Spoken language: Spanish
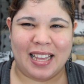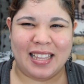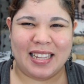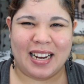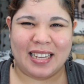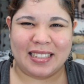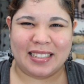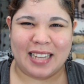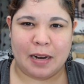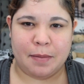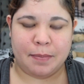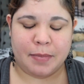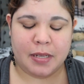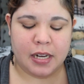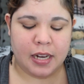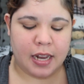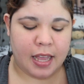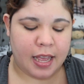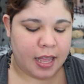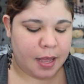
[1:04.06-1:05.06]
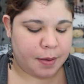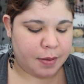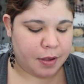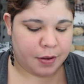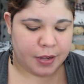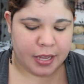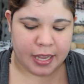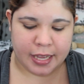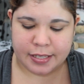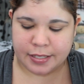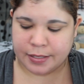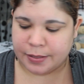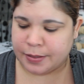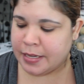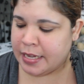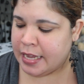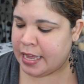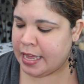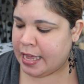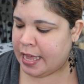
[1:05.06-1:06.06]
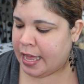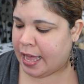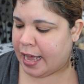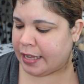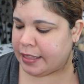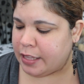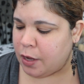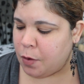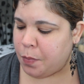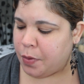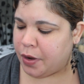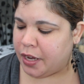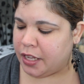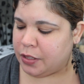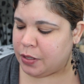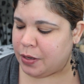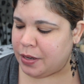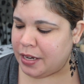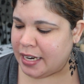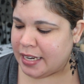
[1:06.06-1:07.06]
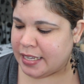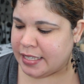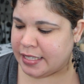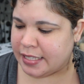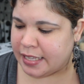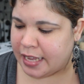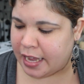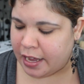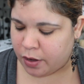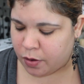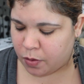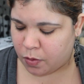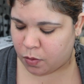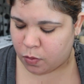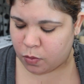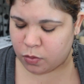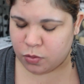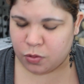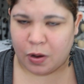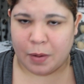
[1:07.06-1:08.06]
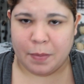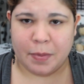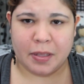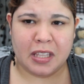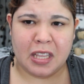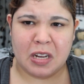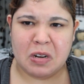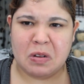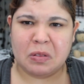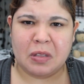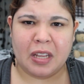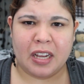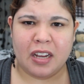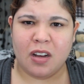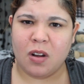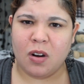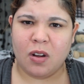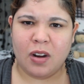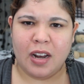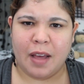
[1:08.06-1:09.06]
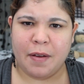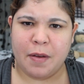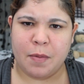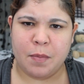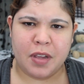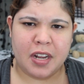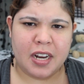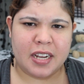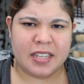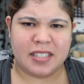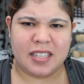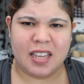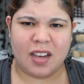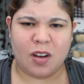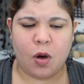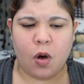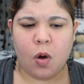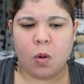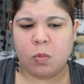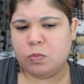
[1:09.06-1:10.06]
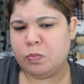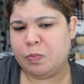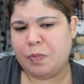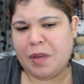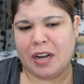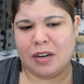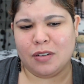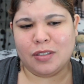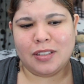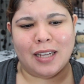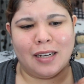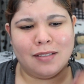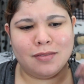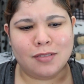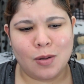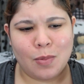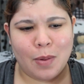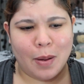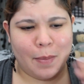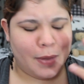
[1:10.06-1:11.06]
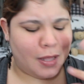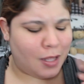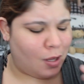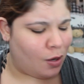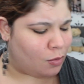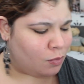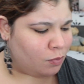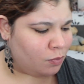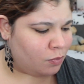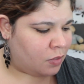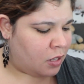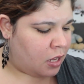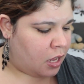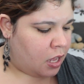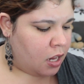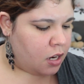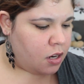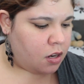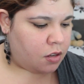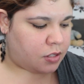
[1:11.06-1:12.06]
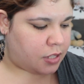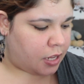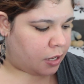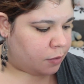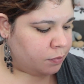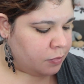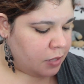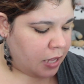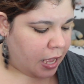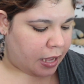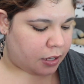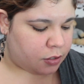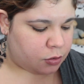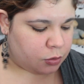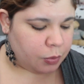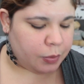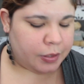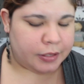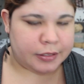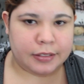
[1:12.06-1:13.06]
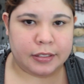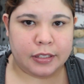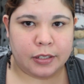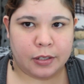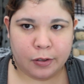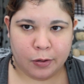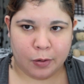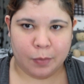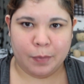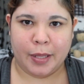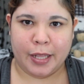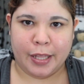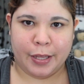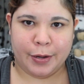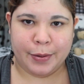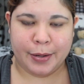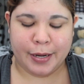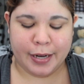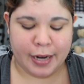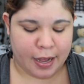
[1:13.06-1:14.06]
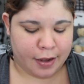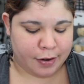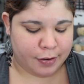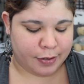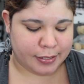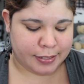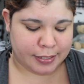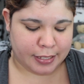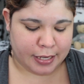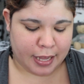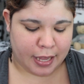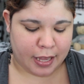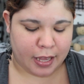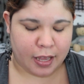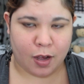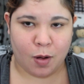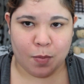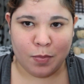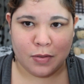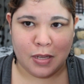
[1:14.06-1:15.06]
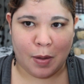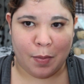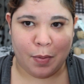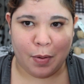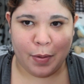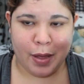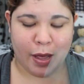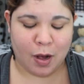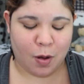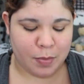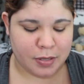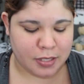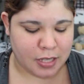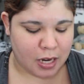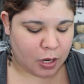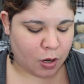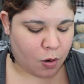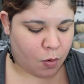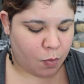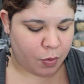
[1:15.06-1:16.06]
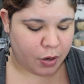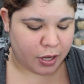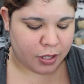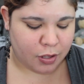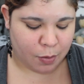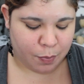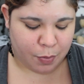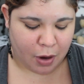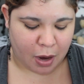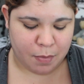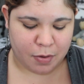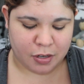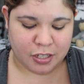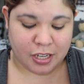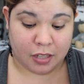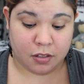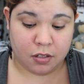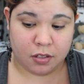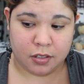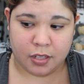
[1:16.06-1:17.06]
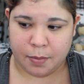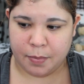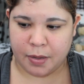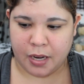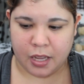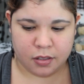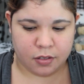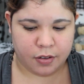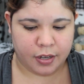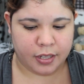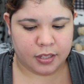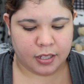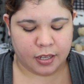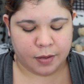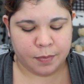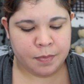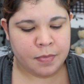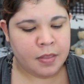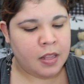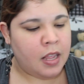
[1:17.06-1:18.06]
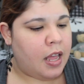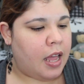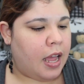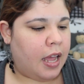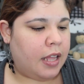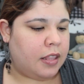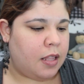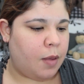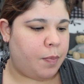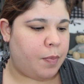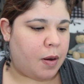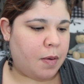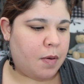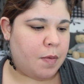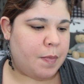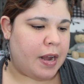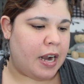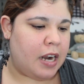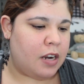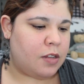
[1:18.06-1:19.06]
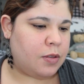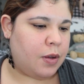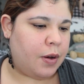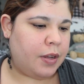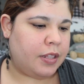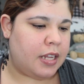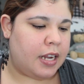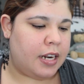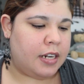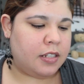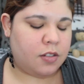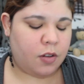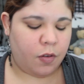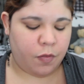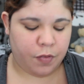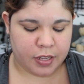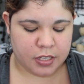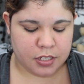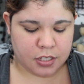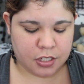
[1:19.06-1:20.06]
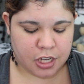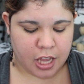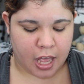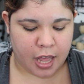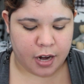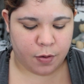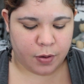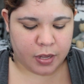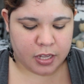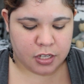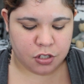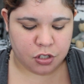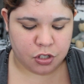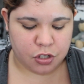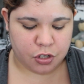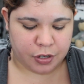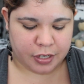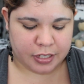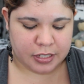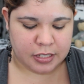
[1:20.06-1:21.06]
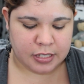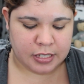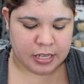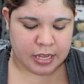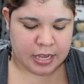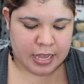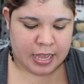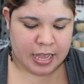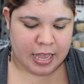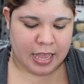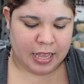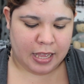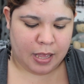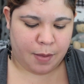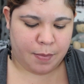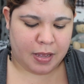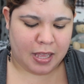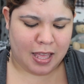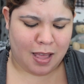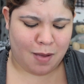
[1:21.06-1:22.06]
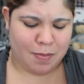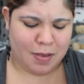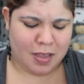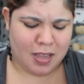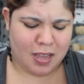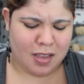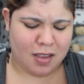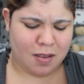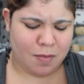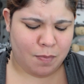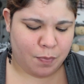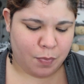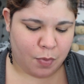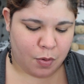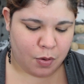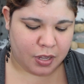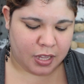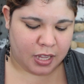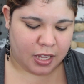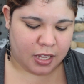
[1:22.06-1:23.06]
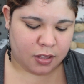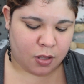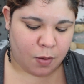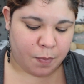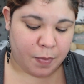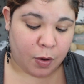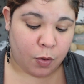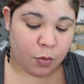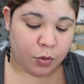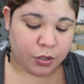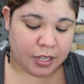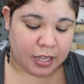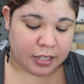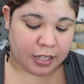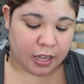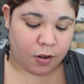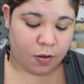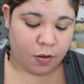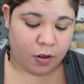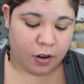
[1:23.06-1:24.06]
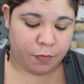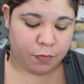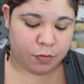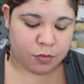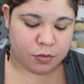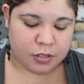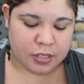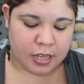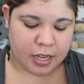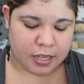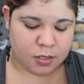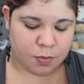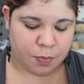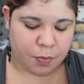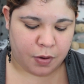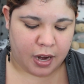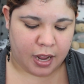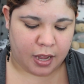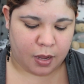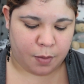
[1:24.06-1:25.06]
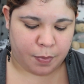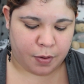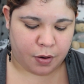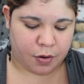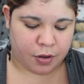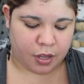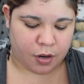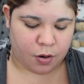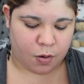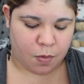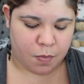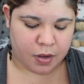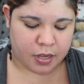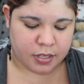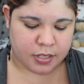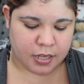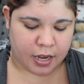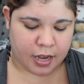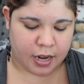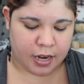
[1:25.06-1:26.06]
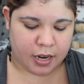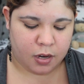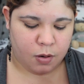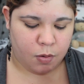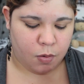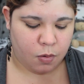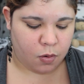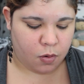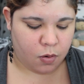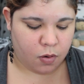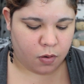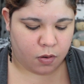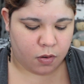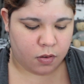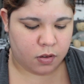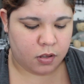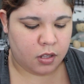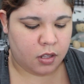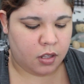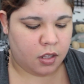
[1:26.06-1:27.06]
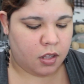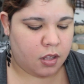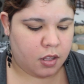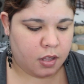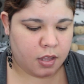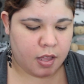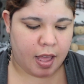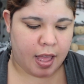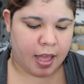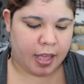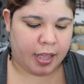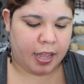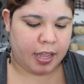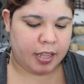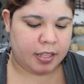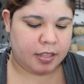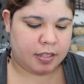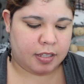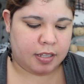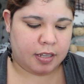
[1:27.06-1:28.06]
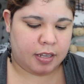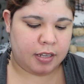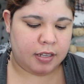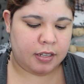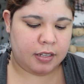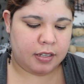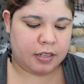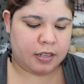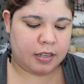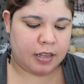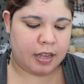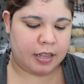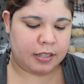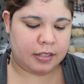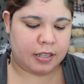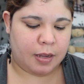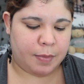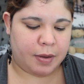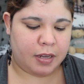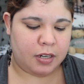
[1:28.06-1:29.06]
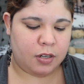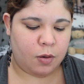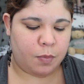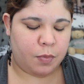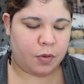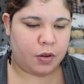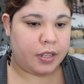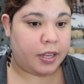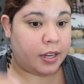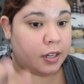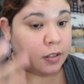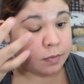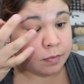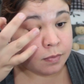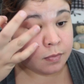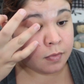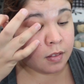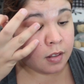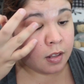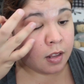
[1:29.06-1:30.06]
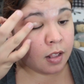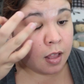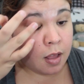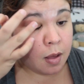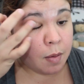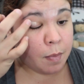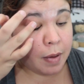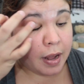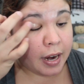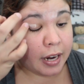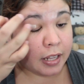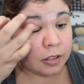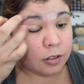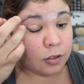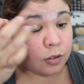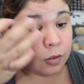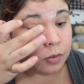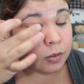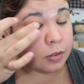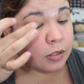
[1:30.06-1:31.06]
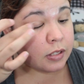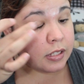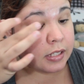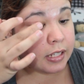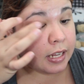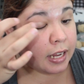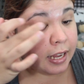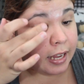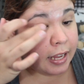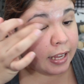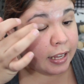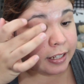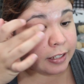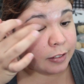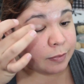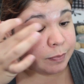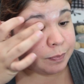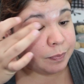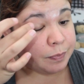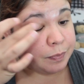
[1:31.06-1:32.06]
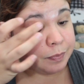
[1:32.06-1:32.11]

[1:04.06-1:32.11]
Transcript: hidratar mis labios y eso. Han estado un poquito reseco. usualmente no tengo los labios muy resecos, pero están como que medio, no sé, actuando medio raro. Así que como siempre voy a comenzar con un poquito de primer, ya estoy terminando este, este primer para los ojos, este es el Too Faced Shadow Insurance. Que me queda bien poquito, me gusta, tengo el full size por ahí, pero quiero como que sacarle el jugo a este hasta más no poder para entonces